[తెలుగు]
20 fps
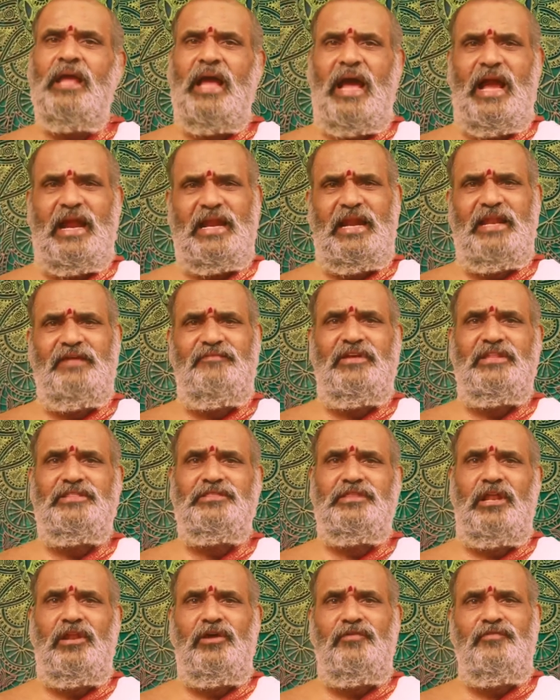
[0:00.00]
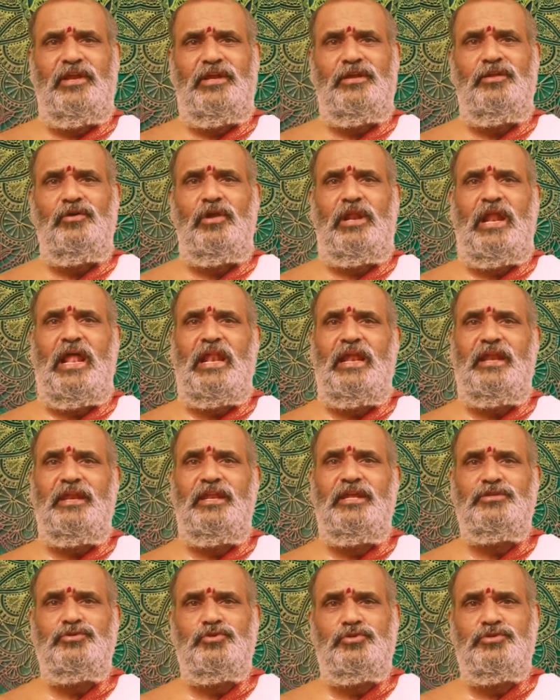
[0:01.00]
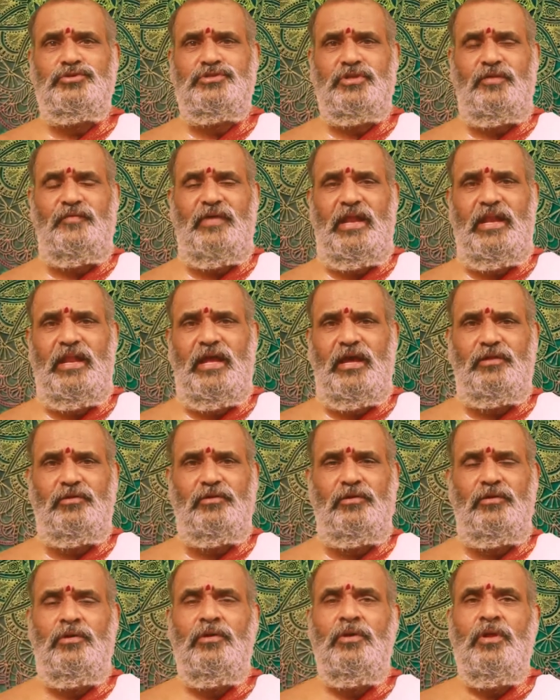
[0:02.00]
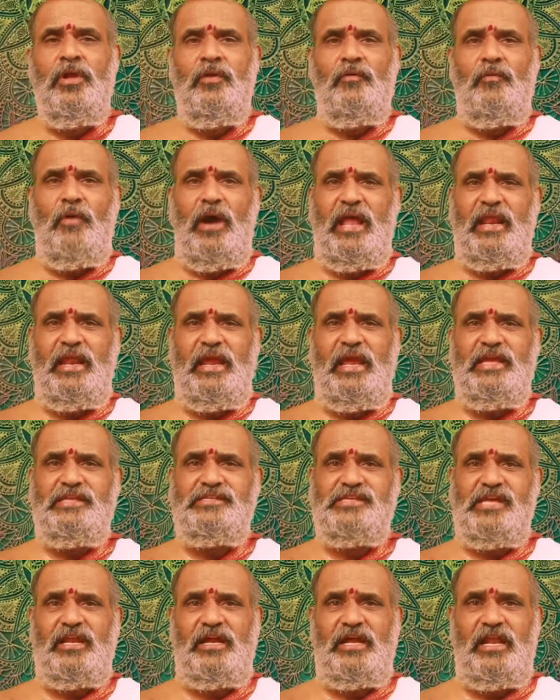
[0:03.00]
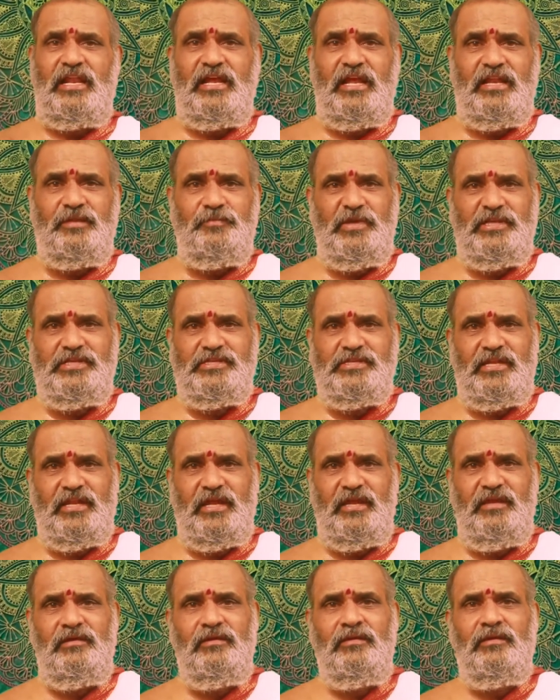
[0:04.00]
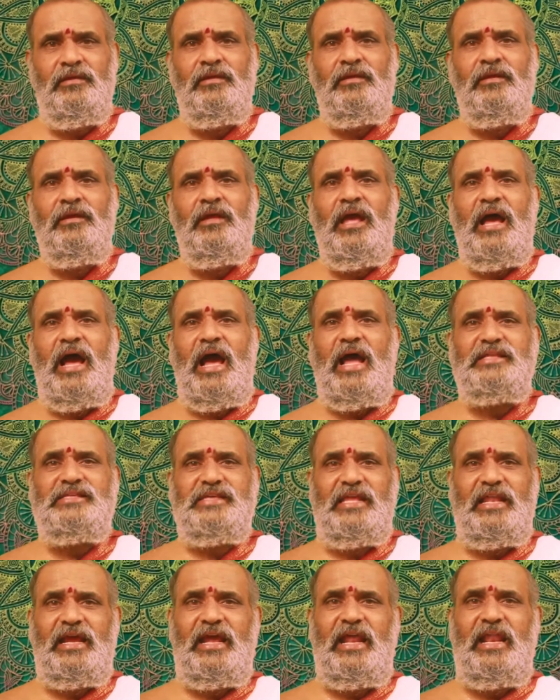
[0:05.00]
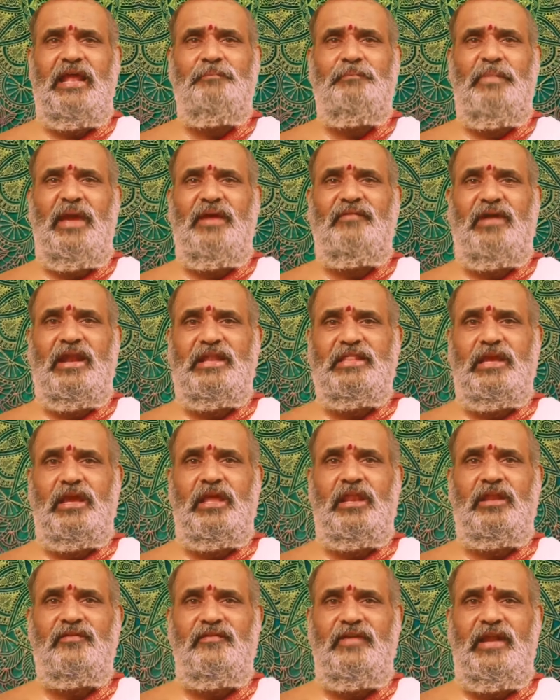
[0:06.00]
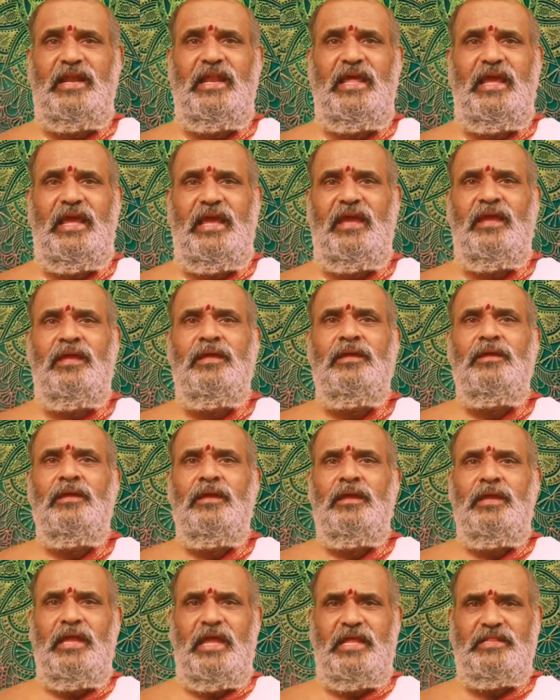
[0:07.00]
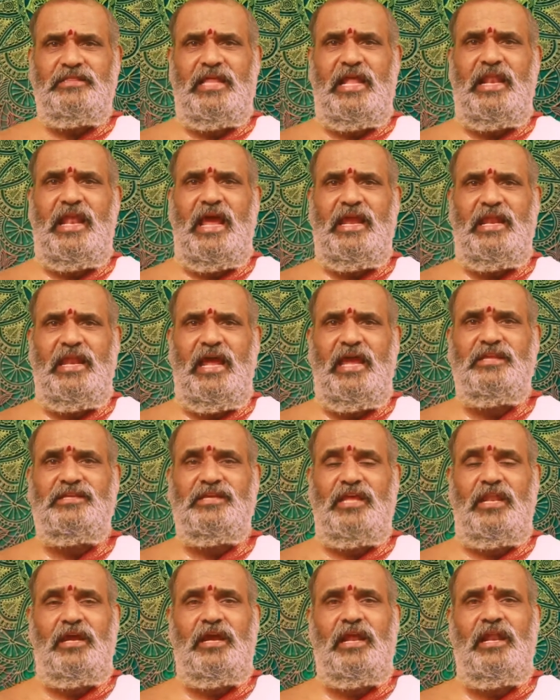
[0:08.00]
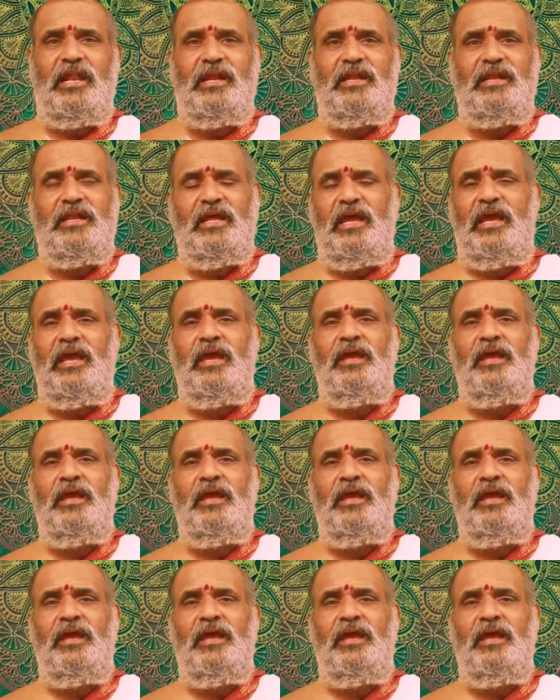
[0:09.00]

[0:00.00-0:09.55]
అక్కడ వింతలు విడ్డూరాలన్నీ చూస్తూ వెళ్ళారు వారికి చిలకలు కనిపించినాయి ఆ చిలకలమ్మే వాడి దగ్గరికి వెళ్ళి ఎంత నాయన ఈ చిలకలంటే